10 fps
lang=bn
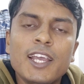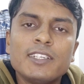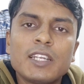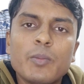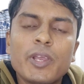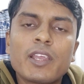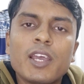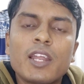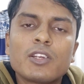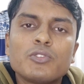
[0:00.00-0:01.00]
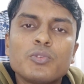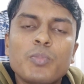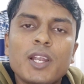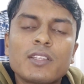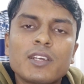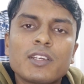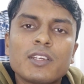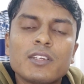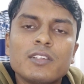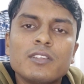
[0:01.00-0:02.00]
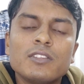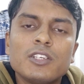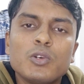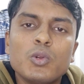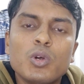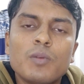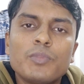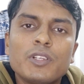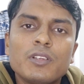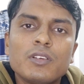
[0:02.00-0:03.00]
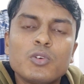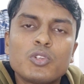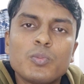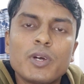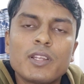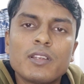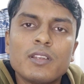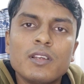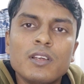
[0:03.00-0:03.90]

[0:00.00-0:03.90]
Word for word: এছাড়া ব্যাংকে আরও কিছু পার্ট থাকে সেগুলো আপনি করতে পারেন